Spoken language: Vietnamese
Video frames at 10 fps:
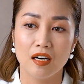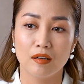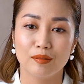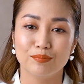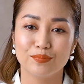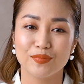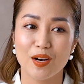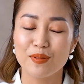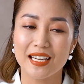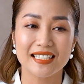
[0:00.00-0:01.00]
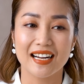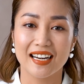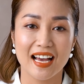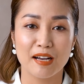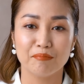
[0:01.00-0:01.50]
Um, ốc nghĩ rằng
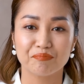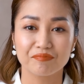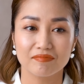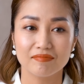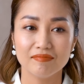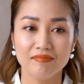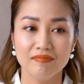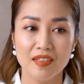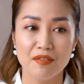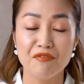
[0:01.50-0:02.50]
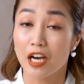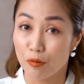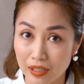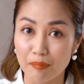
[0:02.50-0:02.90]
là việc học